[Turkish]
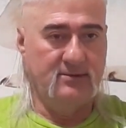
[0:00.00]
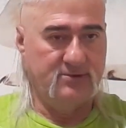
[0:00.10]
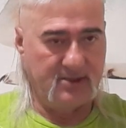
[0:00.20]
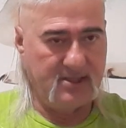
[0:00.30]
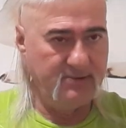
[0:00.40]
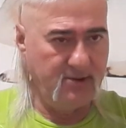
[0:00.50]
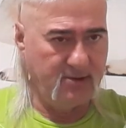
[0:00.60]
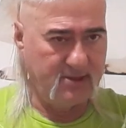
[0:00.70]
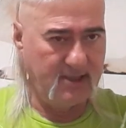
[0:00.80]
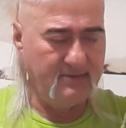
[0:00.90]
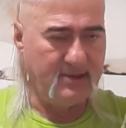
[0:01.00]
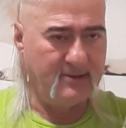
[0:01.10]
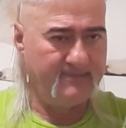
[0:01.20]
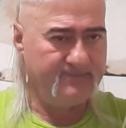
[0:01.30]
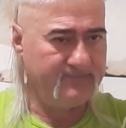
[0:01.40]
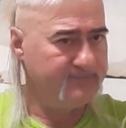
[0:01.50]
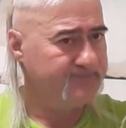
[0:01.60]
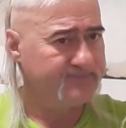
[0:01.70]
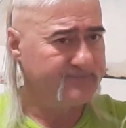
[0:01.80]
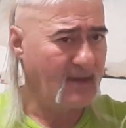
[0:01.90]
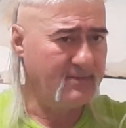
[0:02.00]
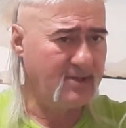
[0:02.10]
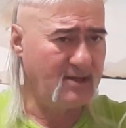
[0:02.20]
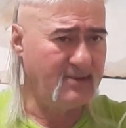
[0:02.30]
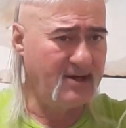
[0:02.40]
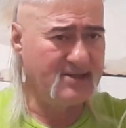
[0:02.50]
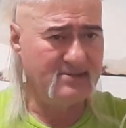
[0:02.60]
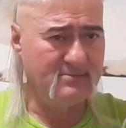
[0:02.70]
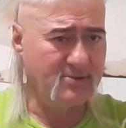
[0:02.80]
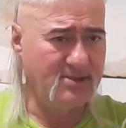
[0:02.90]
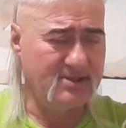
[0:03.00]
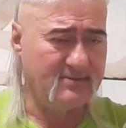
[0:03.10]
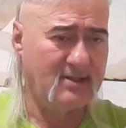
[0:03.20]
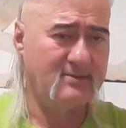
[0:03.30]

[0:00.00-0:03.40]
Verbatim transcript: Çünkü iki büyük değil mi? Brahmanizm, Budizm.